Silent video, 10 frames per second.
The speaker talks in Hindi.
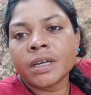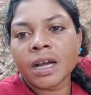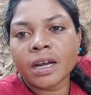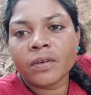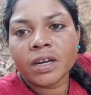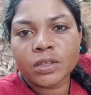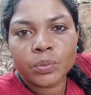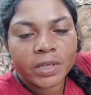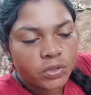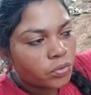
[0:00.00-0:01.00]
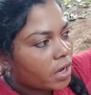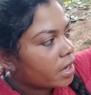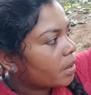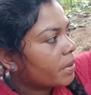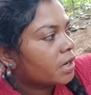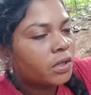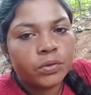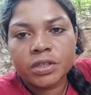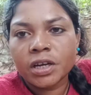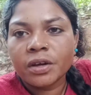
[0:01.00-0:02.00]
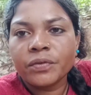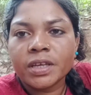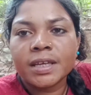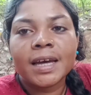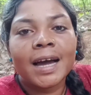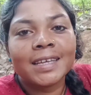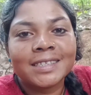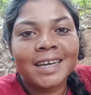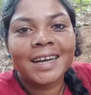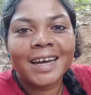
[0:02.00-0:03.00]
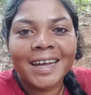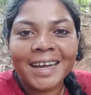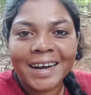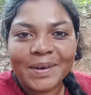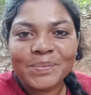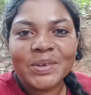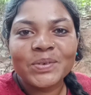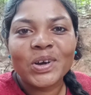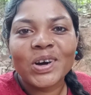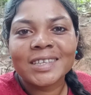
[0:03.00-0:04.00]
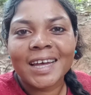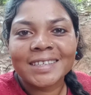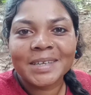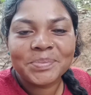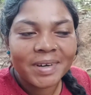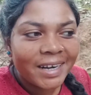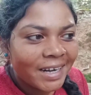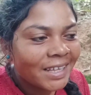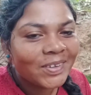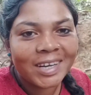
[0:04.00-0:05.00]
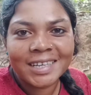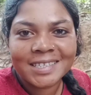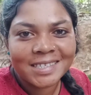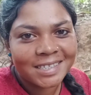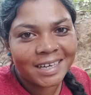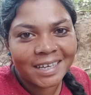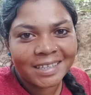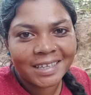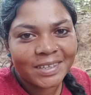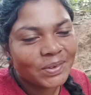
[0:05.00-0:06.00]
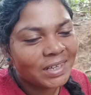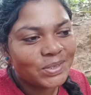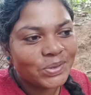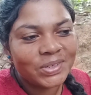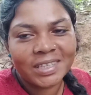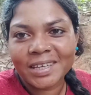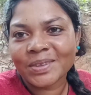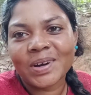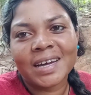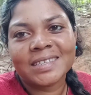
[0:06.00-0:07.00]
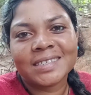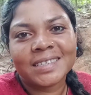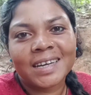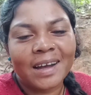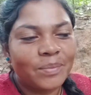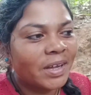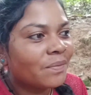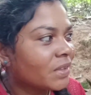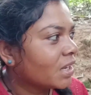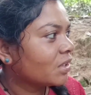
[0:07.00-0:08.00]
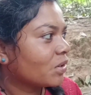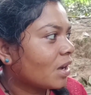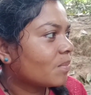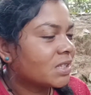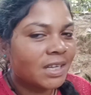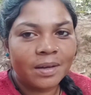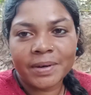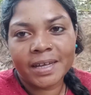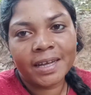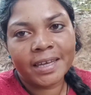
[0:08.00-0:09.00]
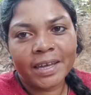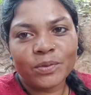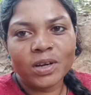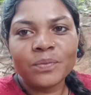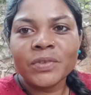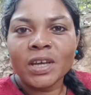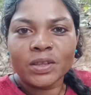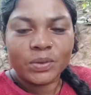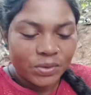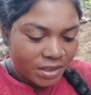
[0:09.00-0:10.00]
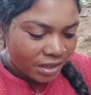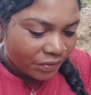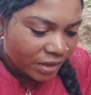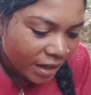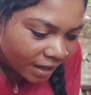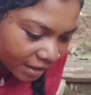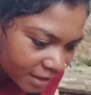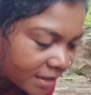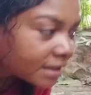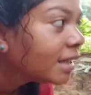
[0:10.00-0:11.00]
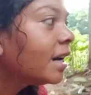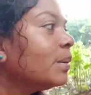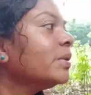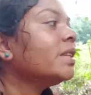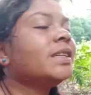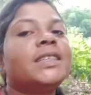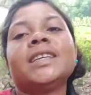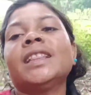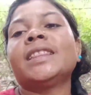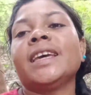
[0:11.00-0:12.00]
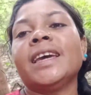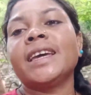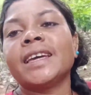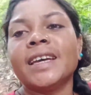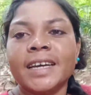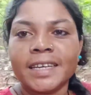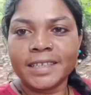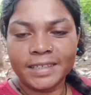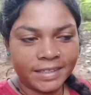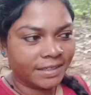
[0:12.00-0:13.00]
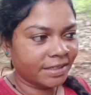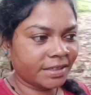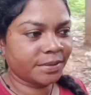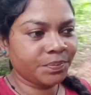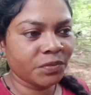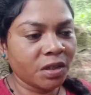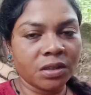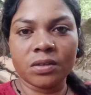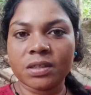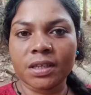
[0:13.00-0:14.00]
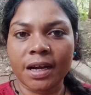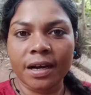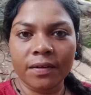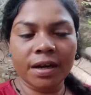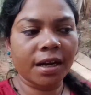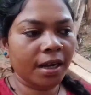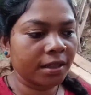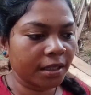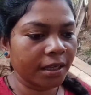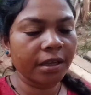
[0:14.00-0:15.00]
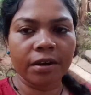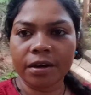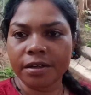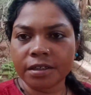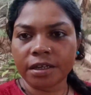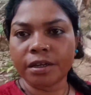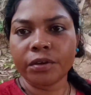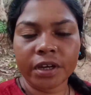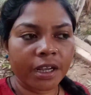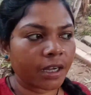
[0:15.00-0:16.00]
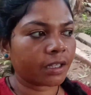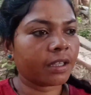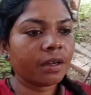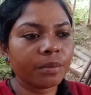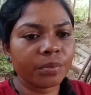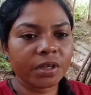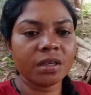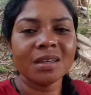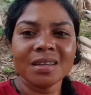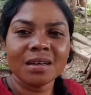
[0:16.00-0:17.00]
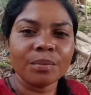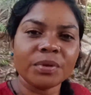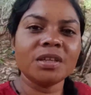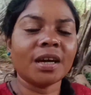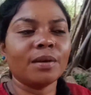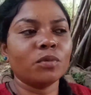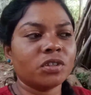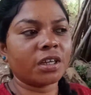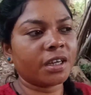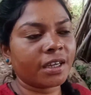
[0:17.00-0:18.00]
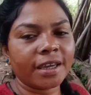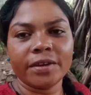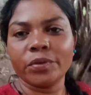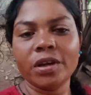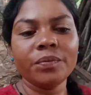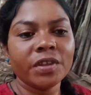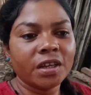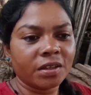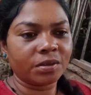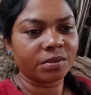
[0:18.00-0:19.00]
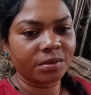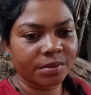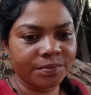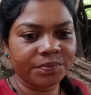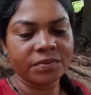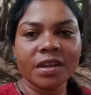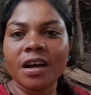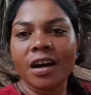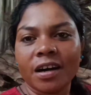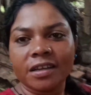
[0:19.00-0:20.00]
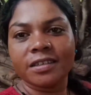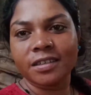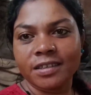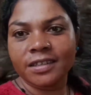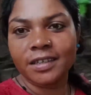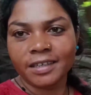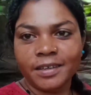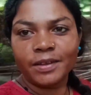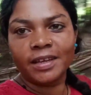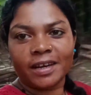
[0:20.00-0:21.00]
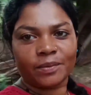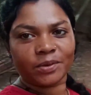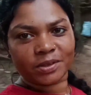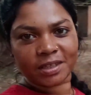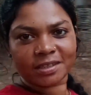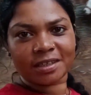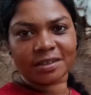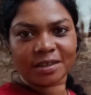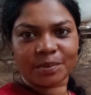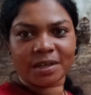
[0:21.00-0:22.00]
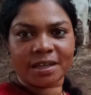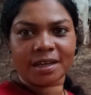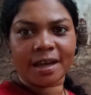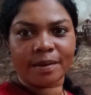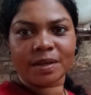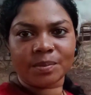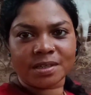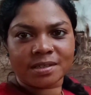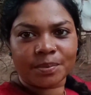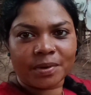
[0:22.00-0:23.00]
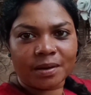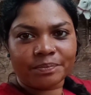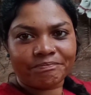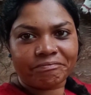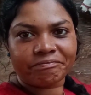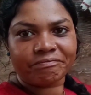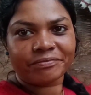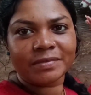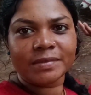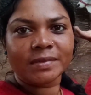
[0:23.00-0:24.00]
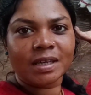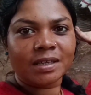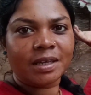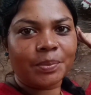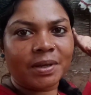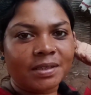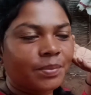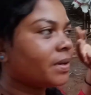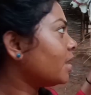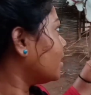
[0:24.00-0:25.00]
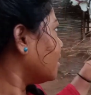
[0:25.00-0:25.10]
काना वाना तो बन चुका है हमारा तो चलिए अभी आज जाना है काम में बिकॉज आज है मंडे तो कल संडे था ना तो कल छुट्टी था तो आज काम है तो काम में जाना पड़ेगा क्या ही बोले तो चलिए फिलहाल अभी चलते हैं घर और थोड़ा सा खाना वाना खाते हैं और कंगे वगैरह करते हैं अभी अभी भी टाइम हो जाएगा क्या ही बोले तो और इधर आप लोग देख सकते हैं हमारी गाय मन मस्त अपना ये पास अपना